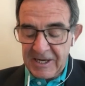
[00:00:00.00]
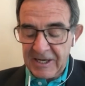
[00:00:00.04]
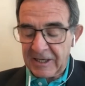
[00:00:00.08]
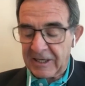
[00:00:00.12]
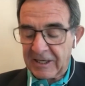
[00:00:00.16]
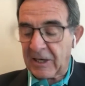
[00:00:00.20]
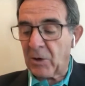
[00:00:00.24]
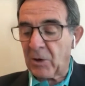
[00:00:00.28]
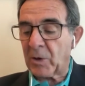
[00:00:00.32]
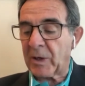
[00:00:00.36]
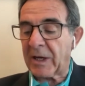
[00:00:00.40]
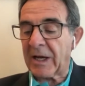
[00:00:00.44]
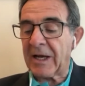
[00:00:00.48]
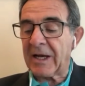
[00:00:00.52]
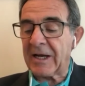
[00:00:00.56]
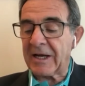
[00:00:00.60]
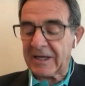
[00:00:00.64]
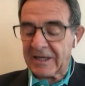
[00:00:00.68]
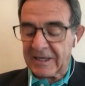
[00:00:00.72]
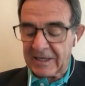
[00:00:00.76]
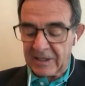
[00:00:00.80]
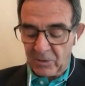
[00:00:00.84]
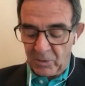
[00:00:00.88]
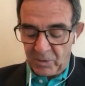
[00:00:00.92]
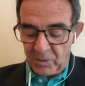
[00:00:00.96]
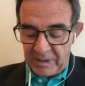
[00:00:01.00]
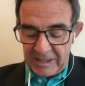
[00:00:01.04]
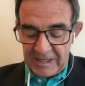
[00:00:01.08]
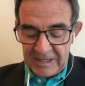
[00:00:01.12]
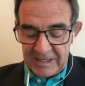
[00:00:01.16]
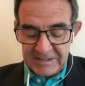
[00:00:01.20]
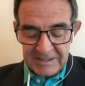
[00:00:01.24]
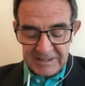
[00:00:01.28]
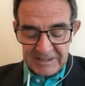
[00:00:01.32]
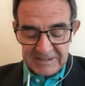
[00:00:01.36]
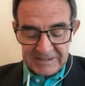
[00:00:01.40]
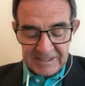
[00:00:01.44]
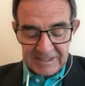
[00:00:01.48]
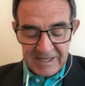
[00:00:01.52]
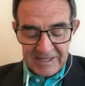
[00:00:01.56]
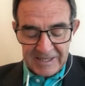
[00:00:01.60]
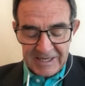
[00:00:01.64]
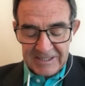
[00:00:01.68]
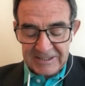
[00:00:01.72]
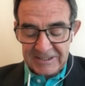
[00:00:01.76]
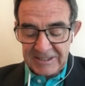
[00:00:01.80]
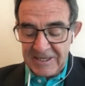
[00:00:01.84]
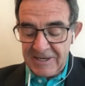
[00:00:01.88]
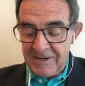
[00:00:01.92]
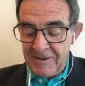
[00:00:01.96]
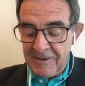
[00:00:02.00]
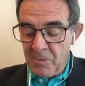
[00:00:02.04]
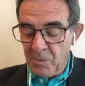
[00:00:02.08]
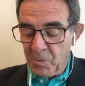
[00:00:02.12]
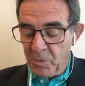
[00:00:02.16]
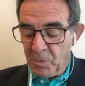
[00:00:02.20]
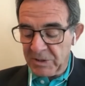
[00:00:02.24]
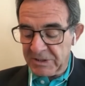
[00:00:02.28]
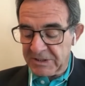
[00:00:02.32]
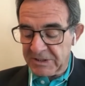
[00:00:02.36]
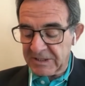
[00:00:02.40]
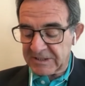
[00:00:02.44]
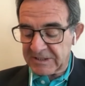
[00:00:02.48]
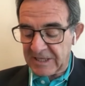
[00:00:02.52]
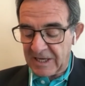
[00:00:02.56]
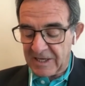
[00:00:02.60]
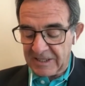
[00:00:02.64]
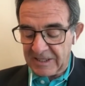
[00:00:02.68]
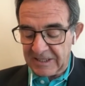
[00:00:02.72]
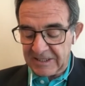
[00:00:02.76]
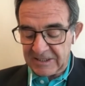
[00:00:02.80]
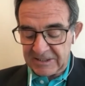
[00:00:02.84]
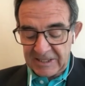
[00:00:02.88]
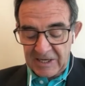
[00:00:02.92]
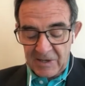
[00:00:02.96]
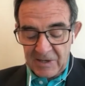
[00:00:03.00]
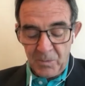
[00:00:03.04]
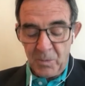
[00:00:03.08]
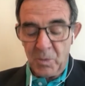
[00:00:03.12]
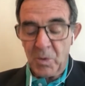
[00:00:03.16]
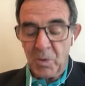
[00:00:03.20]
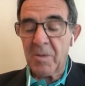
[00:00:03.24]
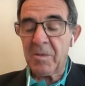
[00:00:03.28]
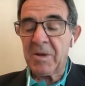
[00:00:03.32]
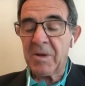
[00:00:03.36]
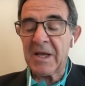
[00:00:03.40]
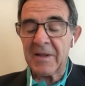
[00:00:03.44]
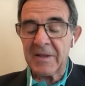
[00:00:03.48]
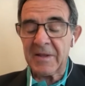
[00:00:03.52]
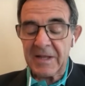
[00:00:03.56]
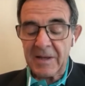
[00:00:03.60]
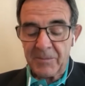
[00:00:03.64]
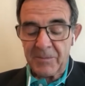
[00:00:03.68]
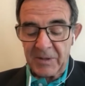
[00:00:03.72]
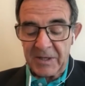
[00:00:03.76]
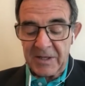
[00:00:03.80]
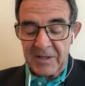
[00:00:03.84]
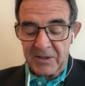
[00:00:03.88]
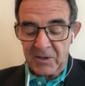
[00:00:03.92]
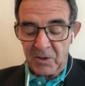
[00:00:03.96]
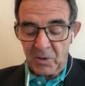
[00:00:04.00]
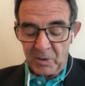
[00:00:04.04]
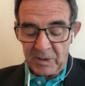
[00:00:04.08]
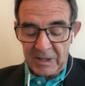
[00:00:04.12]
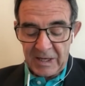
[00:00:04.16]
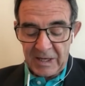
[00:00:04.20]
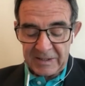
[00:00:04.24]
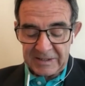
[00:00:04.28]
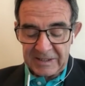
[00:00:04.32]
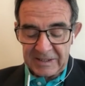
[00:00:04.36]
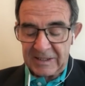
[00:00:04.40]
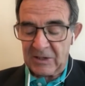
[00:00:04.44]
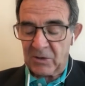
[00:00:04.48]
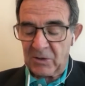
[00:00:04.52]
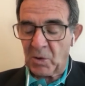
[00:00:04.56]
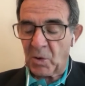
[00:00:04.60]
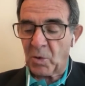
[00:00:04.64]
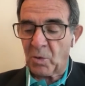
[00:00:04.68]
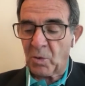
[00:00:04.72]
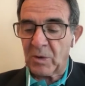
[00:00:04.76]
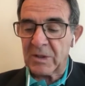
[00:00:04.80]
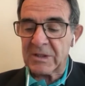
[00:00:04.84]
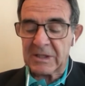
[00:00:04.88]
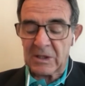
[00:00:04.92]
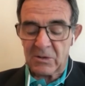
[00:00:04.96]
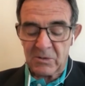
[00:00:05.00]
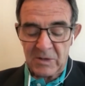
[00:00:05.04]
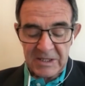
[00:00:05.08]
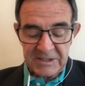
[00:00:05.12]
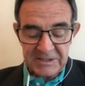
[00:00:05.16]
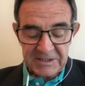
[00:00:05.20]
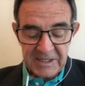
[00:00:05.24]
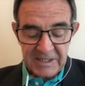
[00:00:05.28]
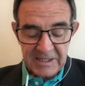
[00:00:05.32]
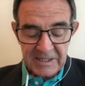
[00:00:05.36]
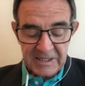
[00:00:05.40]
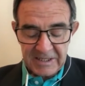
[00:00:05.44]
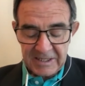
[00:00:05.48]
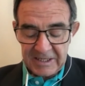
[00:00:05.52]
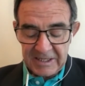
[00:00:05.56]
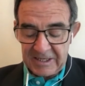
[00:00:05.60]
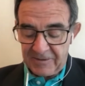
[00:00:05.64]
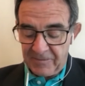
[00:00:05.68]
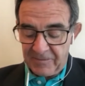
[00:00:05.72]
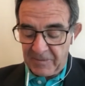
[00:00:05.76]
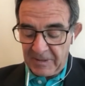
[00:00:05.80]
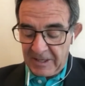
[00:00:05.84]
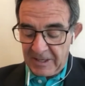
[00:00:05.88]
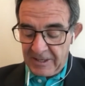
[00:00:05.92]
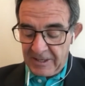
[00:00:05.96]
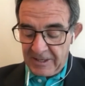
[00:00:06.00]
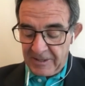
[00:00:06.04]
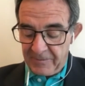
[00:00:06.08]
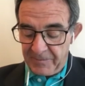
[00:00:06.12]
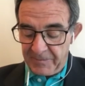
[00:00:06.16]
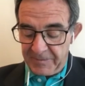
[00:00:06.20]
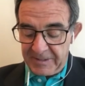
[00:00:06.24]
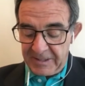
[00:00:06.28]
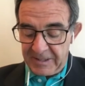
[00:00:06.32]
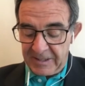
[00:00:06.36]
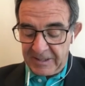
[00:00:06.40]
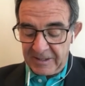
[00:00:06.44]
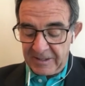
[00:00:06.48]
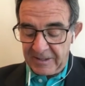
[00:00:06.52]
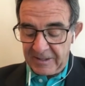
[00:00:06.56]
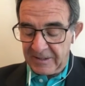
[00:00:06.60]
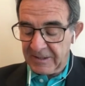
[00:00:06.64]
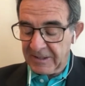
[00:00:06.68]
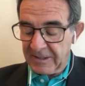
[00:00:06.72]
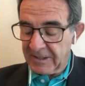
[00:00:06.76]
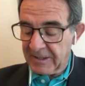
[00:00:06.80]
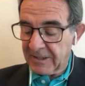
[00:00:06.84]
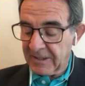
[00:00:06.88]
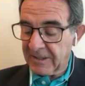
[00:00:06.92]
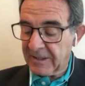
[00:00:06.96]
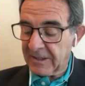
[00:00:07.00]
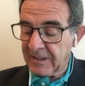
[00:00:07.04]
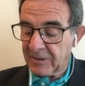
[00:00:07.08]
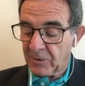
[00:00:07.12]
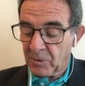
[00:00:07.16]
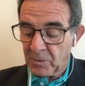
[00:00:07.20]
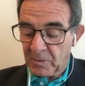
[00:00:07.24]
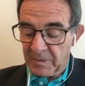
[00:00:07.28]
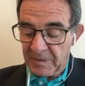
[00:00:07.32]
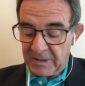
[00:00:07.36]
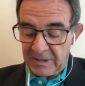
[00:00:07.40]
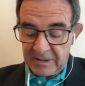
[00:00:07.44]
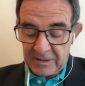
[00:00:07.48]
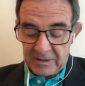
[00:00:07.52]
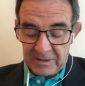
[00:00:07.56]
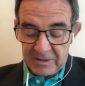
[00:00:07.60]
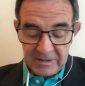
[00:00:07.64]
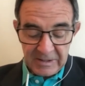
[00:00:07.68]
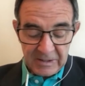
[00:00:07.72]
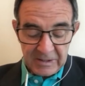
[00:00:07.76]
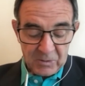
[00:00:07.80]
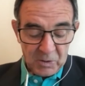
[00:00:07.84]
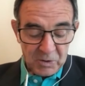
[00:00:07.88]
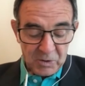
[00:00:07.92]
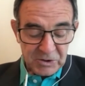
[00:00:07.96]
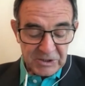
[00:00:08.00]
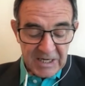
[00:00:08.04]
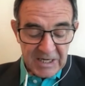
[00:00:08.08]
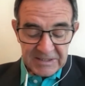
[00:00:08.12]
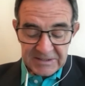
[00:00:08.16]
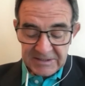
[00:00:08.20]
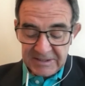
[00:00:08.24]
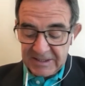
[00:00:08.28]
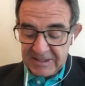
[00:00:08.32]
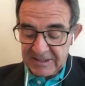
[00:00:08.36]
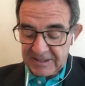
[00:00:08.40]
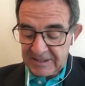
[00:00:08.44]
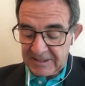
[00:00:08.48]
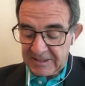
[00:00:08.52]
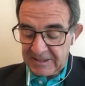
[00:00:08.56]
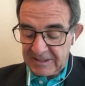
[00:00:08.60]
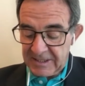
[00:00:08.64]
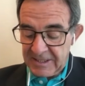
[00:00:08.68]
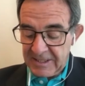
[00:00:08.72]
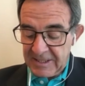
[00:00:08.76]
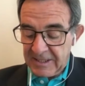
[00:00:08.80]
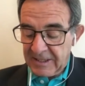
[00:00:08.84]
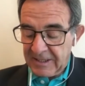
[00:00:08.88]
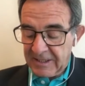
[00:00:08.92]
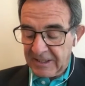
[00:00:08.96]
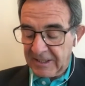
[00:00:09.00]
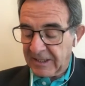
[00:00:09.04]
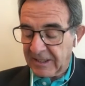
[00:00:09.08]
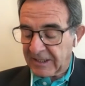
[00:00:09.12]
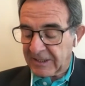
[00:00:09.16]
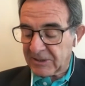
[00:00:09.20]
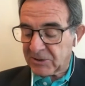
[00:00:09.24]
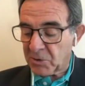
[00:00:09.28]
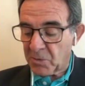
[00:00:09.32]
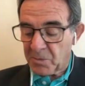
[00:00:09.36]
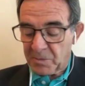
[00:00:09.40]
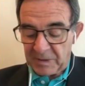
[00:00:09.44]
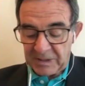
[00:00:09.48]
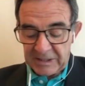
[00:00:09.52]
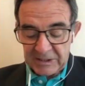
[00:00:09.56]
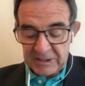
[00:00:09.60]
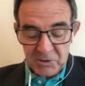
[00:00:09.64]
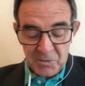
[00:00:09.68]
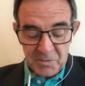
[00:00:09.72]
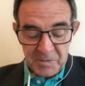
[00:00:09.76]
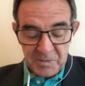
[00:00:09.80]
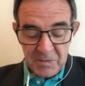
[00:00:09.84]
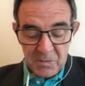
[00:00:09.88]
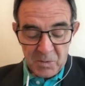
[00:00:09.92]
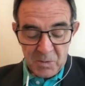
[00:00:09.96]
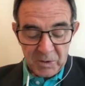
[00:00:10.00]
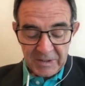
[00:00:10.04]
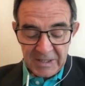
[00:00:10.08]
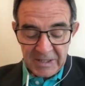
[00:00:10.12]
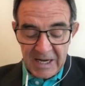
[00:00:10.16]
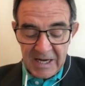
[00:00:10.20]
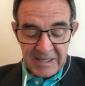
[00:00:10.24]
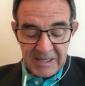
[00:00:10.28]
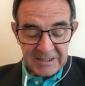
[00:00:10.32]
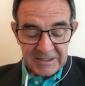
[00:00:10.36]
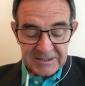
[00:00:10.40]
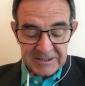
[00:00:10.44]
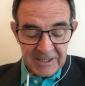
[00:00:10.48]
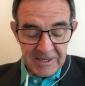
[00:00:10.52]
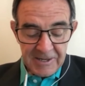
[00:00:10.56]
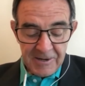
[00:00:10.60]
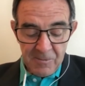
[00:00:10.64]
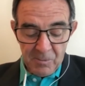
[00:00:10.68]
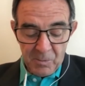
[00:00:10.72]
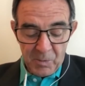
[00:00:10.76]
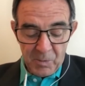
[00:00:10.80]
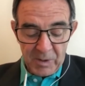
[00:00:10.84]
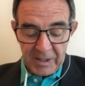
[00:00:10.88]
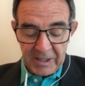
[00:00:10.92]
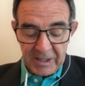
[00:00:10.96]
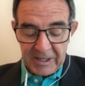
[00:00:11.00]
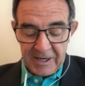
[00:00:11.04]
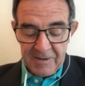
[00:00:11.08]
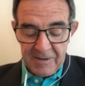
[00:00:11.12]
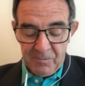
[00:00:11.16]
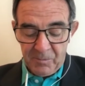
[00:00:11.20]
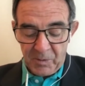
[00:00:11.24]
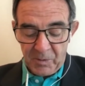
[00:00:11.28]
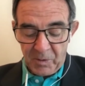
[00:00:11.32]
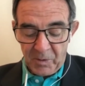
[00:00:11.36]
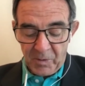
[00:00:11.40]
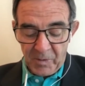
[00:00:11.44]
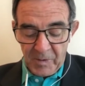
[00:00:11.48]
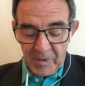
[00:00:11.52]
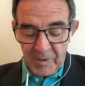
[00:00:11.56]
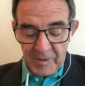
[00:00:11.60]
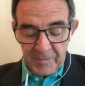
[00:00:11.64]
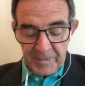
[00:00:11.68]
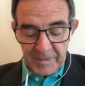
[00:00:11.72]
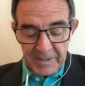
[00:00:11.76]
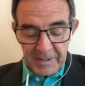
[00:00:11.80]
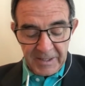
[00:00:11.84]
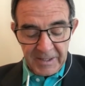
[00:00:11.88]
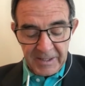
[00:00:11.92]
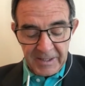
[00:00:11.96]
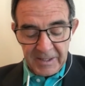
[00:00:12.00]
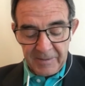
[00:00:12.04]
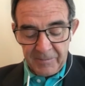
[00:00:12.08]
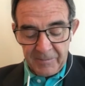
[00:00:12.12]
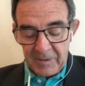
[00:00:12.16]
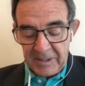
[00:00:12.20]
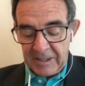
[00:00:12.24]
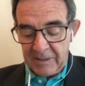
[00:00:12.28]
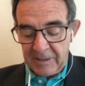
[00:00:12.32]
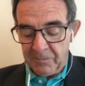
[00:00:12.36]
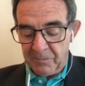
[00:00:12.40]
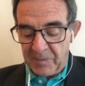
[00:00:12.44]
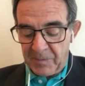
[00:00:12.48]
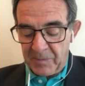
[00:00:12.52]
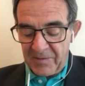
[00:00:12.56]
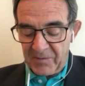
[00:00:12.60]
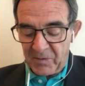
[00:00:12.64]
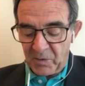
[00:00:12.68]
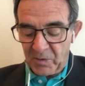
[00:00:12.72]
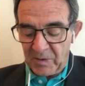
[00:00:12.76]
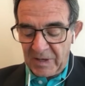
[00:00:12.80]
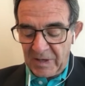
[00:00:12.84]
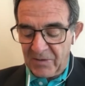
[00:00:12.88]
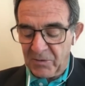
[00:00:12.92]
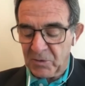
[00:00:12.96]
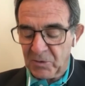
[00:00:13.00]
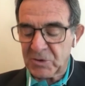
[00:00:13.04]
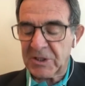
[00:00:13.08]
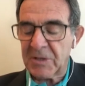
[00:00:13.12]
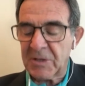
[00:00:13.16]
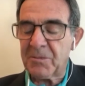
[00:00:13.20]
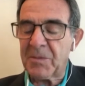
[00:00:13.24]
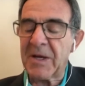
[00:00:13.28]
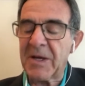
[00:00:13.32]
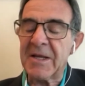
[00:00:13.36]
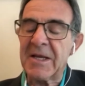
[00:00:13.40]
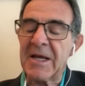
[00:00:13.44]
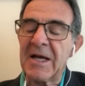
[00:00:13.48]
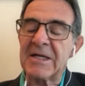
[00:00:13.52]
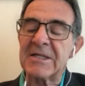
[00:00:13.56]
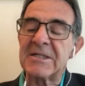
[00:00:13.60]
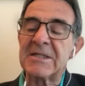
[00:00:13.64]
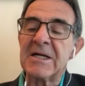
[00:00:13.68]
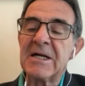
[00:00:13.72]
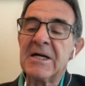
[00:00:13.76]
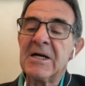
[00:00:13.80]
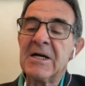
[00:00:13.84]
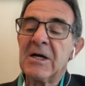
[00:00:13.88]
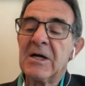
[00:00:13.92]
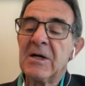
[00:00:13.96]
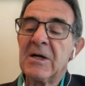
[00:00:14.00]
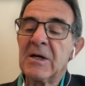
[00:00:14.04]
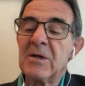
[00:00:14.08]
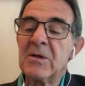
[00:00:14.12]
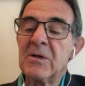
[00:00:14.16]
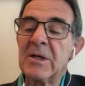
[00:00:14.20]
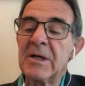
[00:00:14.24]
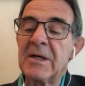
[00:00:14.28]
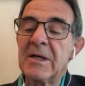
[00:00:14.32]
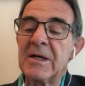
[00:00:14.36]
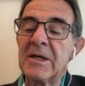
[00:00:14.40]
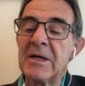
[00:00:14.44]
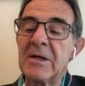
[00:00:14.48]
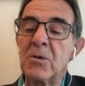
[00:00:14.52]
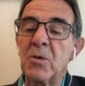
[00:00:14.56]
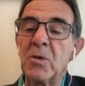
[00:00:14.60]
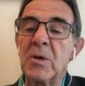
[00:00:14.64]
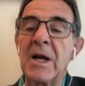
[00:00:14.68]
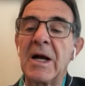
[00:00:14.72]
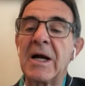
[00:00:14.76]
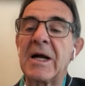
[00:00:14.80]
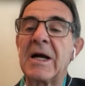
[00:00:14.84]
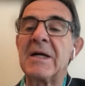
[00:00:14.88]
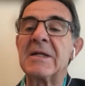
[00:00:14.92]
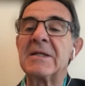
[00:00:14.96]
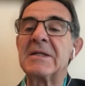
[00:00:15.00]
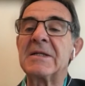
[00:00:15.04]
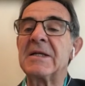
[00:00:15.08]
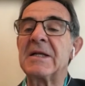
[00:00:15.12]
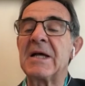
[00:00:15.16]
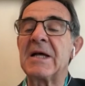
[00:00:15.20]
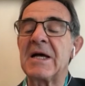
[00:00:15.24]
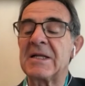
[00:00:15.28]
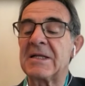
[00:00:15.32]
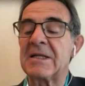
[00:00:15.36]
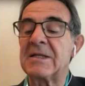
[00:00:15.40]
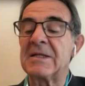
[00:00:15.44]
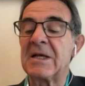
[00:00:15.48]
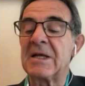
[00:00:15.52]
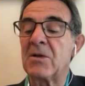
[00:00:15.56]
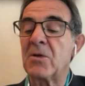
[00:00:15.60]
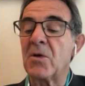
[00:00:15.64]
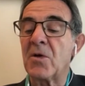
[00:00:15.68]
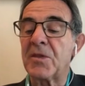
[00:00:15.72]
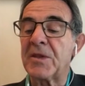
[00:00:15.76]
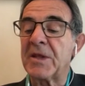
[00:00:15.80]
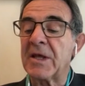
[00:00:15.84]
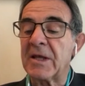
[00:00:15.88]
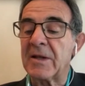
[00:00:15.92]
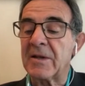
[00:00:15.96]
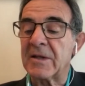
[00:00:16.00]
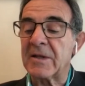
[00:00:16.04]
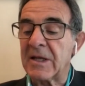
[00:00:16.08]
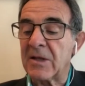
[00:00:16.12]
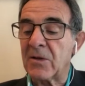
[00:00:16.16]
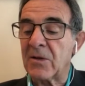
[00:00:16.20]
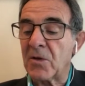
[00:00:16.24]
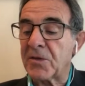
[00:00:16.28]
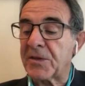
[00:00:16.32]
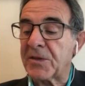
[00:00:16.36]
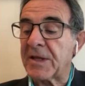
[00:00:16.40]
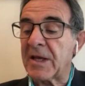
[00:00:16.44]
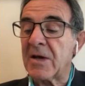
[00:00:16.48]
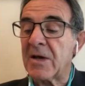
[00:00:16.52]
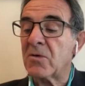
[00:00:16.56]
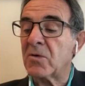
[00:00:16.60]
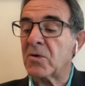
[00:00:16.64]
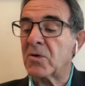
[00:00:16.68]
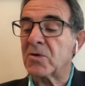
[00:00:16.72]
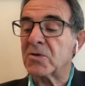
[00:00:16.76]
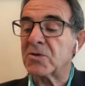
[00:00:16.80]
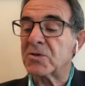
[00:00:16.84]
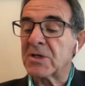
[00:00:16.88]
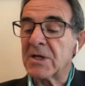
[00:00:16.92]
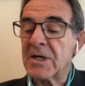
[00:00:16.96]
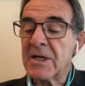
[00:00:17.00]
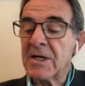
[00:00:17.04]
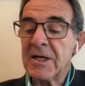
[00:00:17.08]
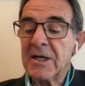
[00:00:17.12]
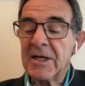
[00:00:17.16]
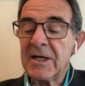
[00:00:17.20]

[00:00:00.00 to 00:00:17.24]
Creo que, creo que las entradas pues están, están muy bien de precio y han tenido en cuenta una serie de, de, cosas eh, que, son, que son primordiales. Por ejemplo, em, empadronados y peñas, eh, una cantidad de 12, de 12 euros.